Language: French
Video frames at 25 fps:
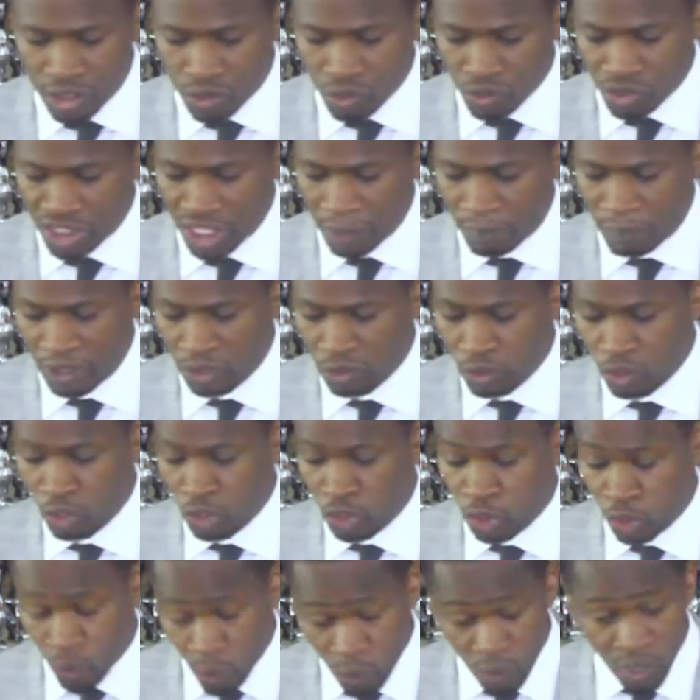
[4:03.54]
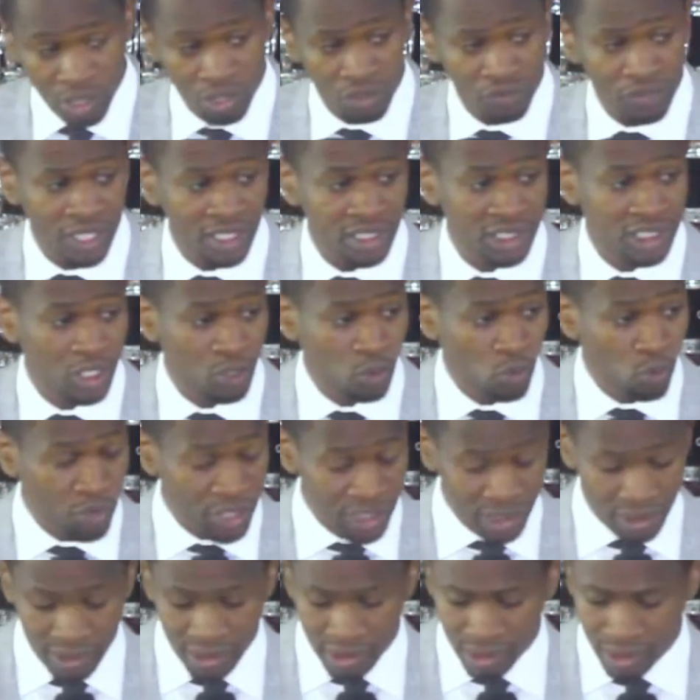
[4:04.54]
Exode chapitre 3, le verset
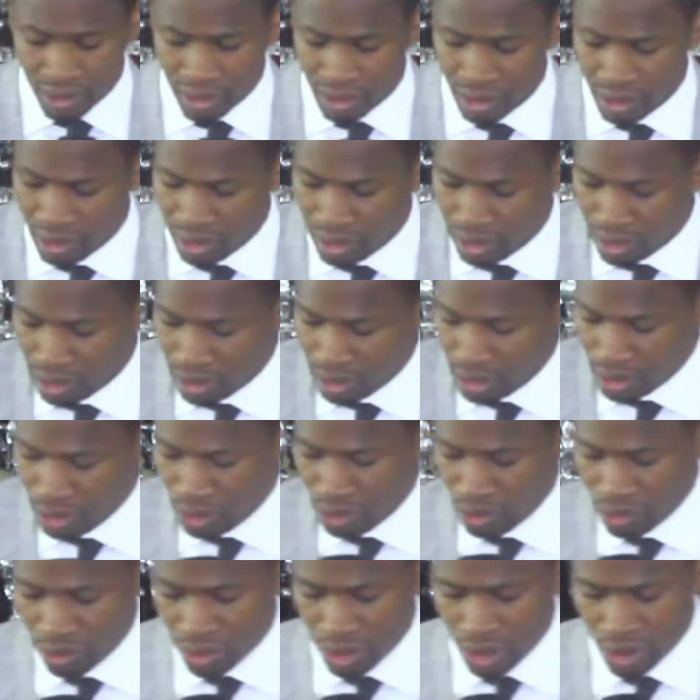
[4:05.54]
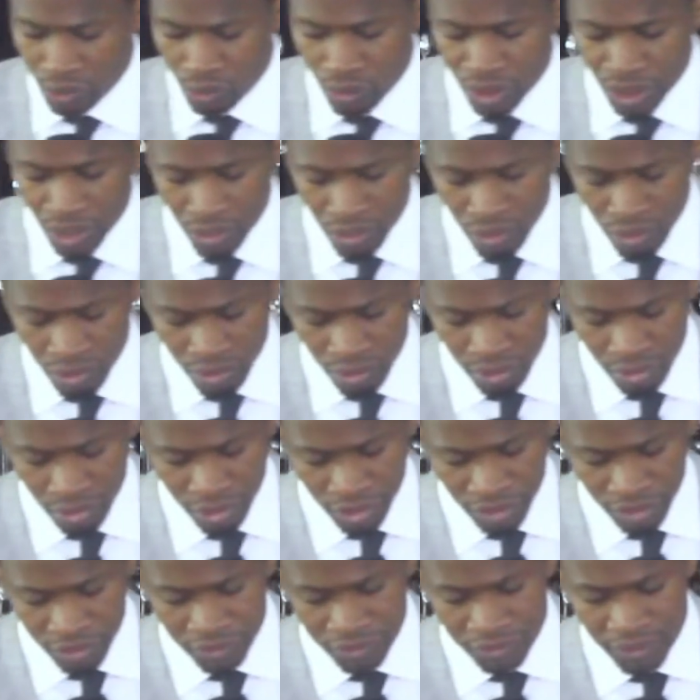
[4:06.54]
8. Et nous lirons
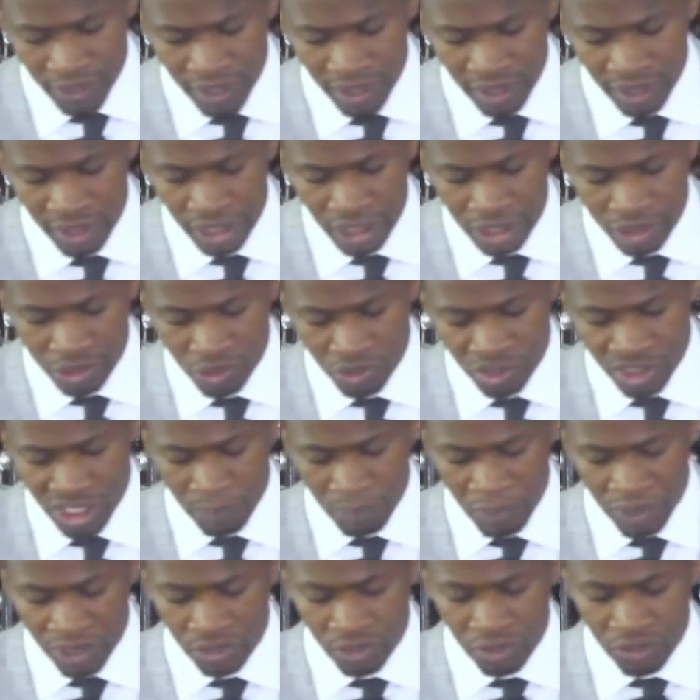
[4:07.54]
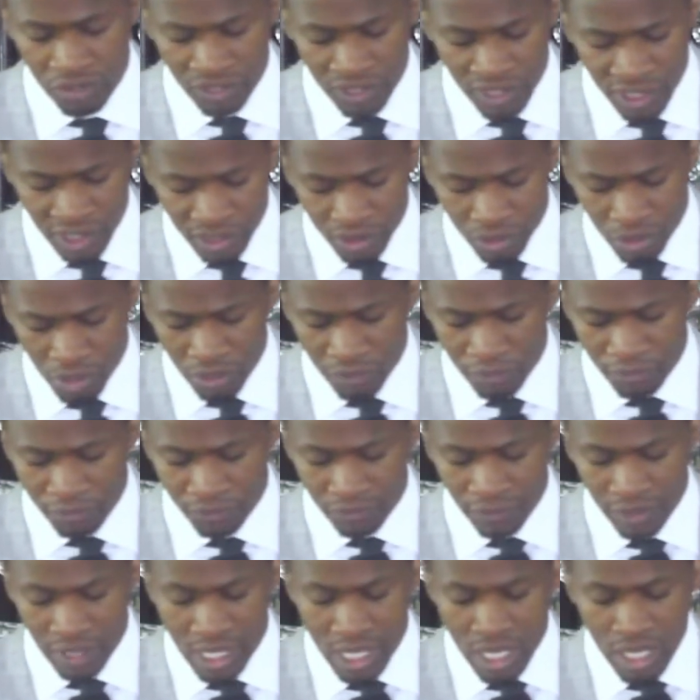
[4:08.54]
enfin Exode chapitre 19,
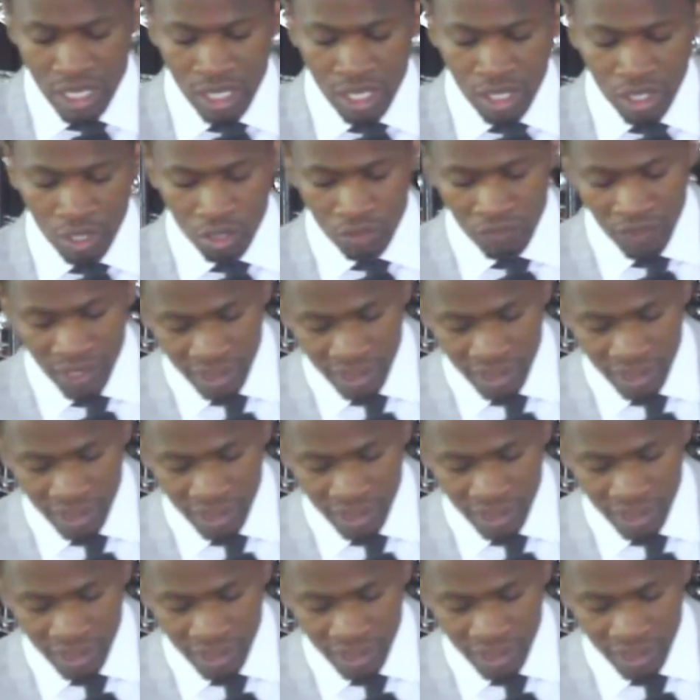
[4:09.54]
le